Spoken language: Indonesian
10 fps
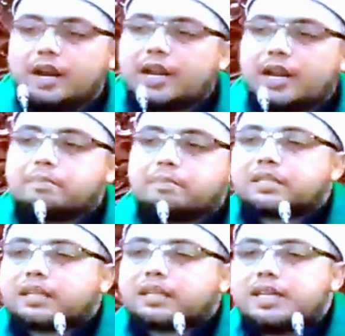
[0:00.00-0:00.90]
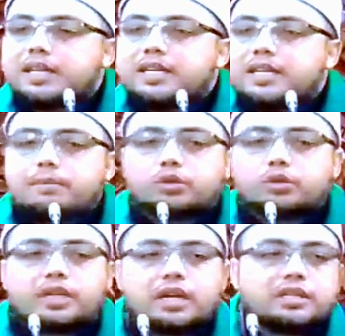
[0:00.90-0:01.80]
lama sekali kamu
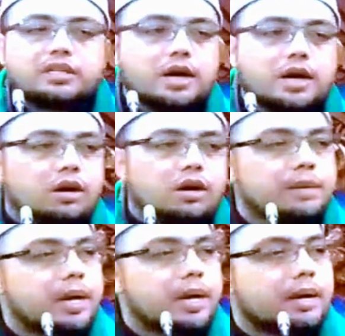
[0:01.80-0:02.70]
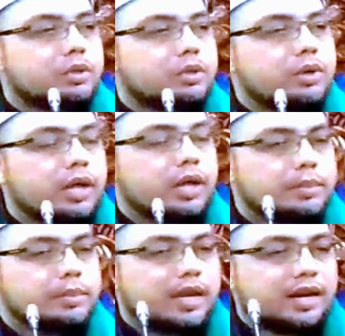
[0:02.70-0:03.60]
tidak ziarah ke makamku wahai
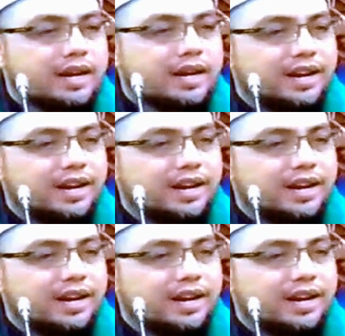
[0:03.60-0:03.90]
Bilal.